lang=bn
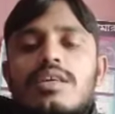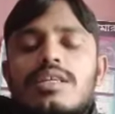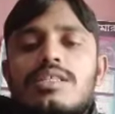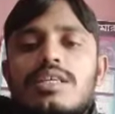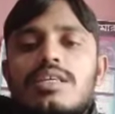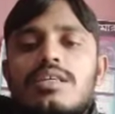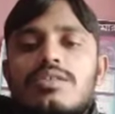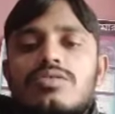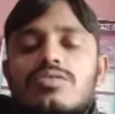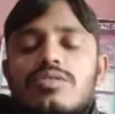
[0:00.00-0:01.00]
দেশি
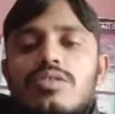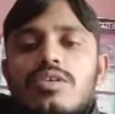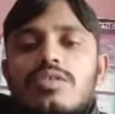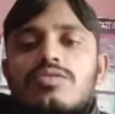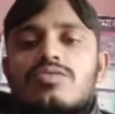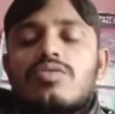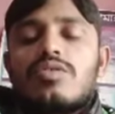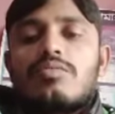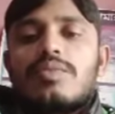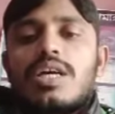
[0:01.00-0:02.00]

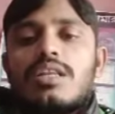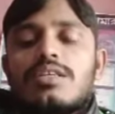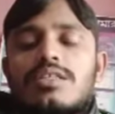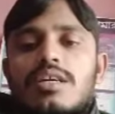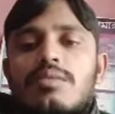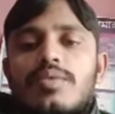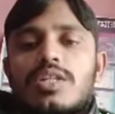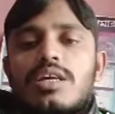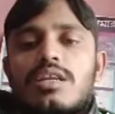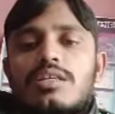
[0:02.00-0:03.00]
বিয়াল্লিশ থেকে
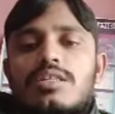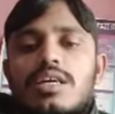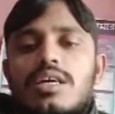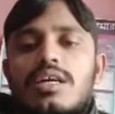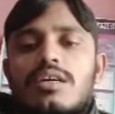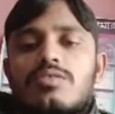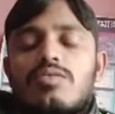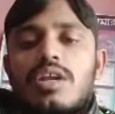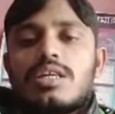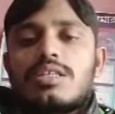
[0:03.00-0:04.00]
পঁয়তাল্লিশ টাকায়
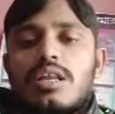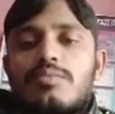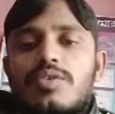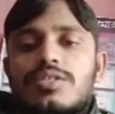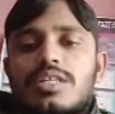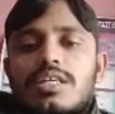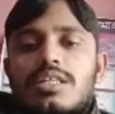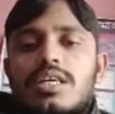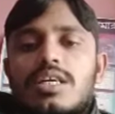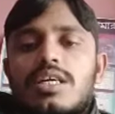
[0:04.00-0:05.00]
গলা ছিলা পঞ্চাশ
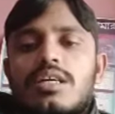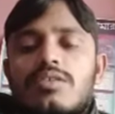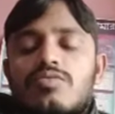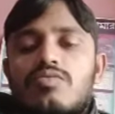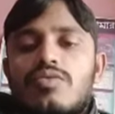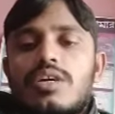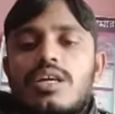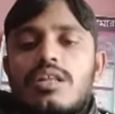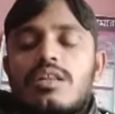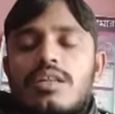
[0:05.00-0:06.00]
টাকায়
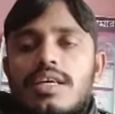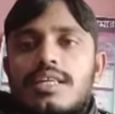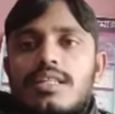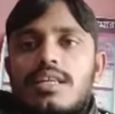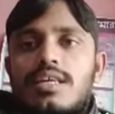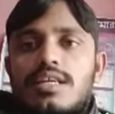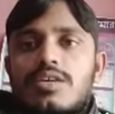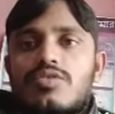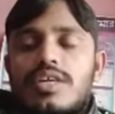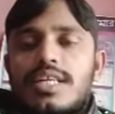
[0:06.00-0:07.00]
কুয়েল
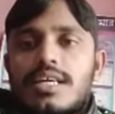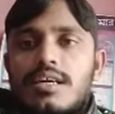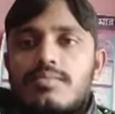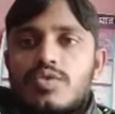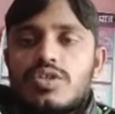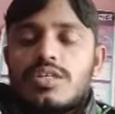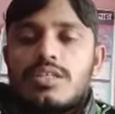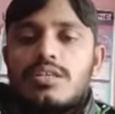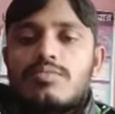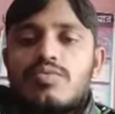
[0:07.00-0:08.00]
একদিনেরটা নয় টাকায় পঁচিশ
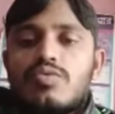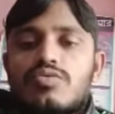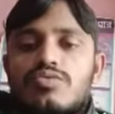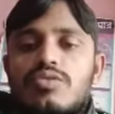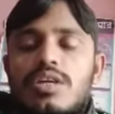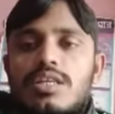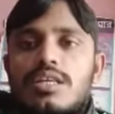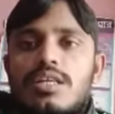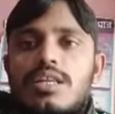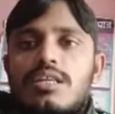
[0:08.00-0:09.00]
দিনে পুরুষ
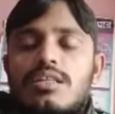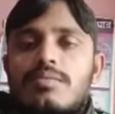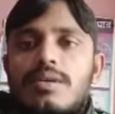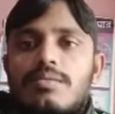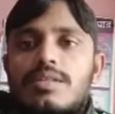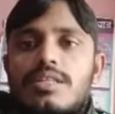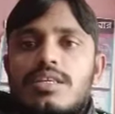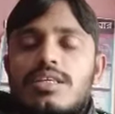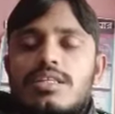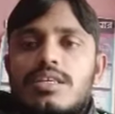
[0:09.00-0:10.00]
কুয়েলটা নিলে নিতে পারবেন
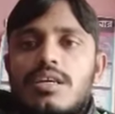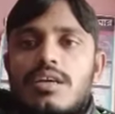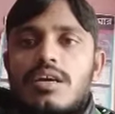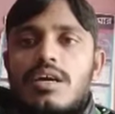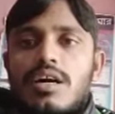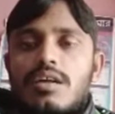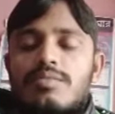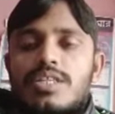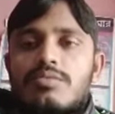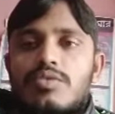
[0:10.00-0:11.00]
তিরিশ আর
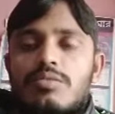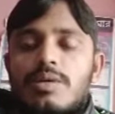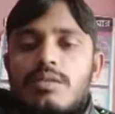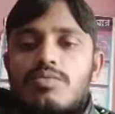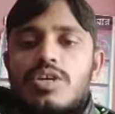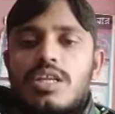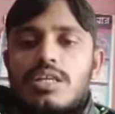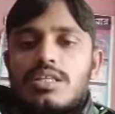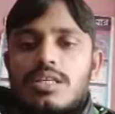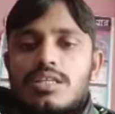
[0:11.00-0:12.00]
বেশি পরিমাণে মহিলা
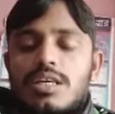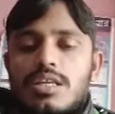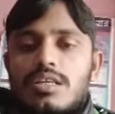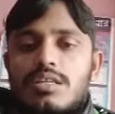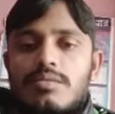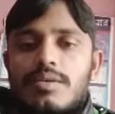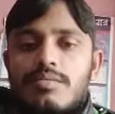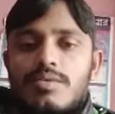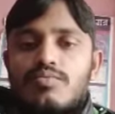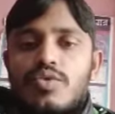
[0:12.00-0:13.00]
নিতে চাইলে নিতে
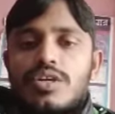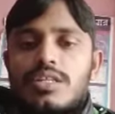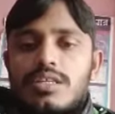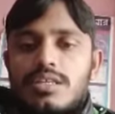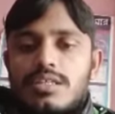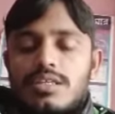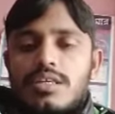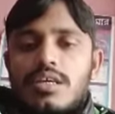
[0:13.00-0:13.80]
পারবেন পঁয়ত্রিশ